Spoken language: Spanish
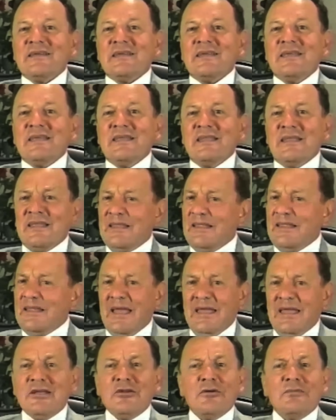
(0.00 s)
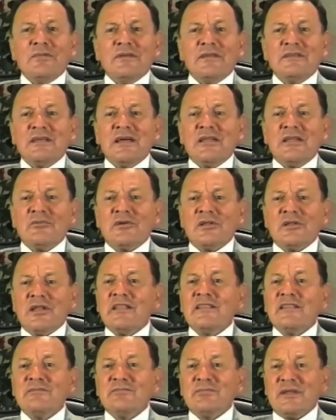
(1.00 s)
y de ahí comenzaron
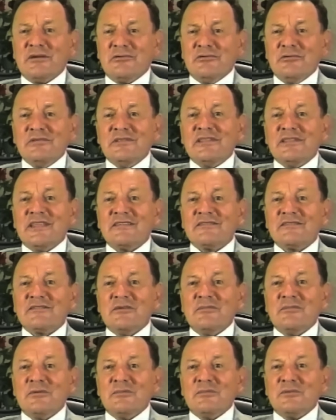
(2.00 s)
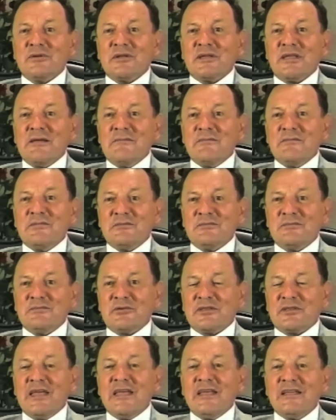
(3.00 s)
grandes preguntas como por ejemplo,
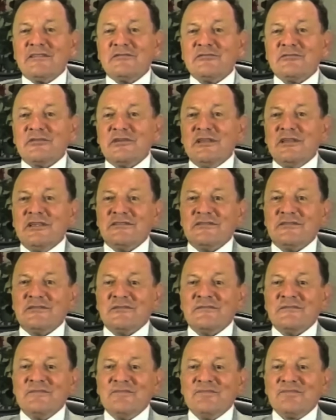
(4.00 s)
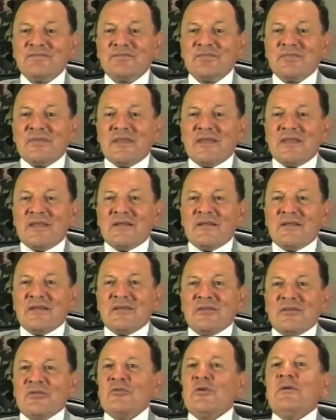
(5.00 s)
¿por qué Jesucristo
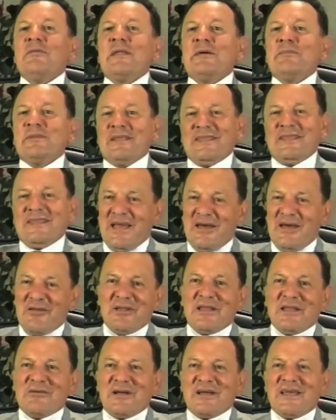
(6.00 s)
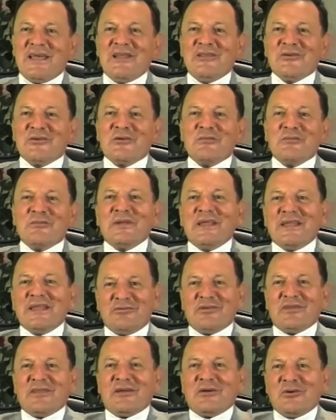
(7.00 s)
no habrá predicado el Evangelio
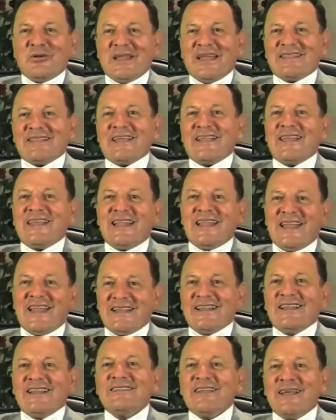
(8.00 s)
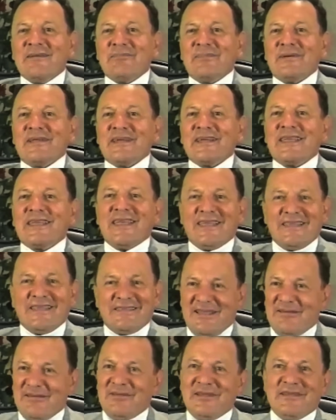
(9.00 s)
completo y dejó la tarea a la iglesia para que
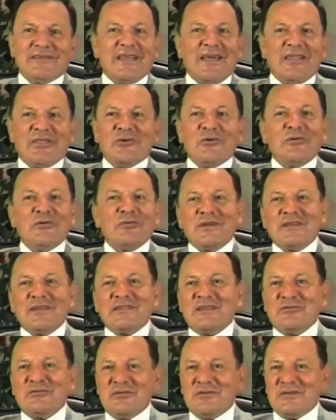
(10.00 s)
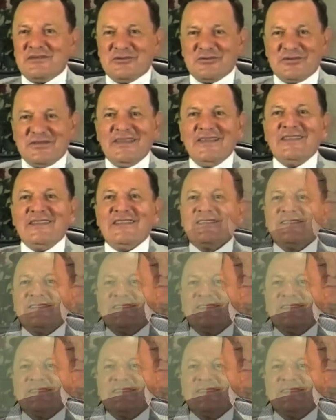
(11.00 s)
establezca dogmas y nuevas doctrinas?